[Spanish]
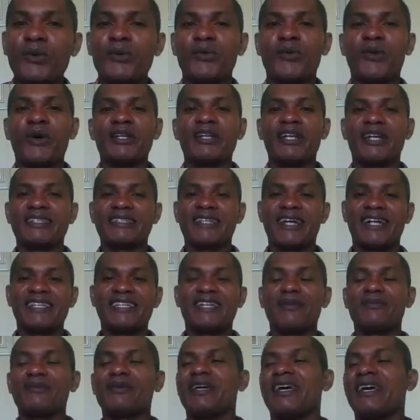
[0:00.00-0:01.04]
buenas
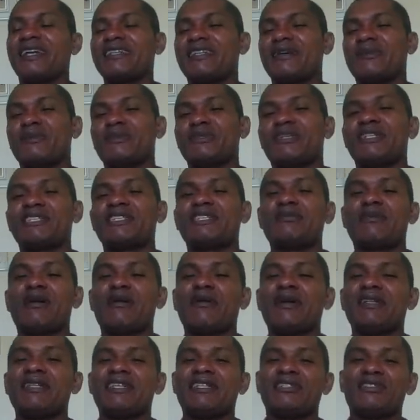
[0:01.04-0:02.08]
tardes mi gente, muchísimas
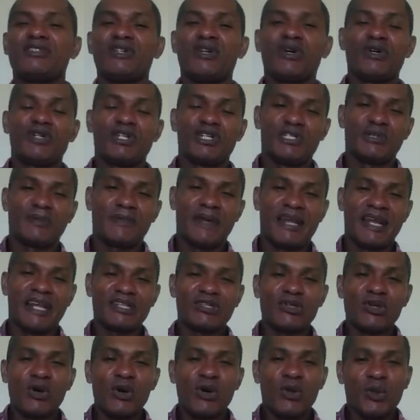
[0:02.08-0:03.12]
bendiciones
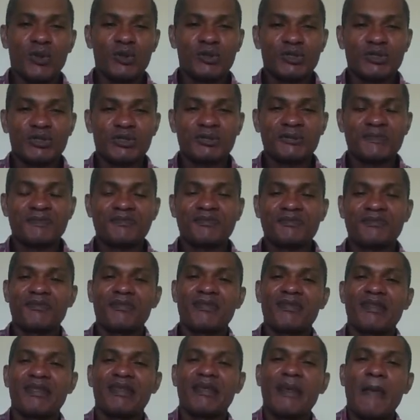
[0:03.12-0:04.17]
para todos.
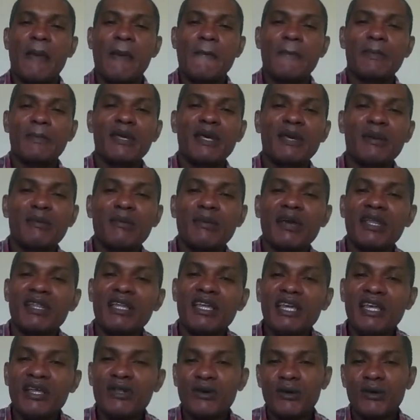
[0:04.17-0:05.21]

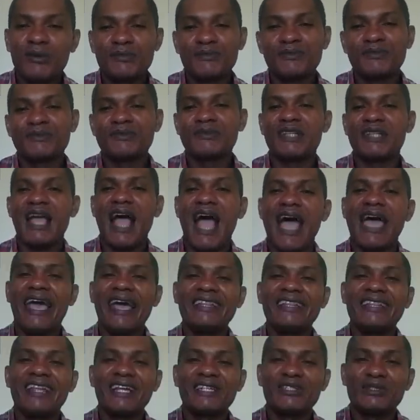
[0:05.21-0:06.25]
Bienvenido a
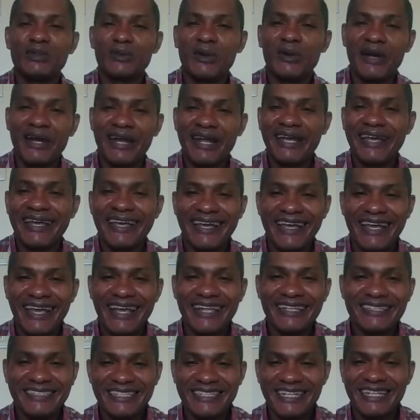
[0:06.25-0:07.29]
esta subred
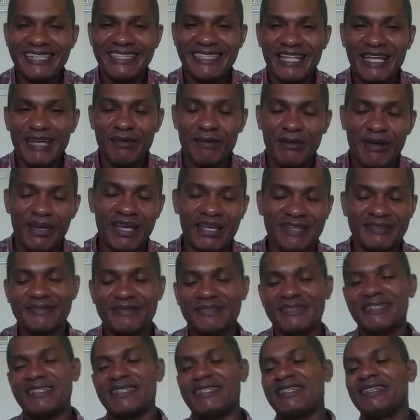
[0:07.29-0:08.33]
STV.
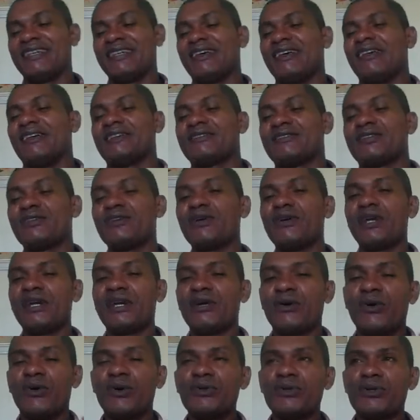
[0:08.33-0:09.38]
Señores,
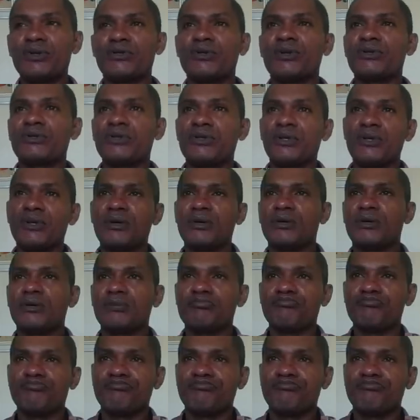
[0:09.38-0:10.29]
hoy nosotros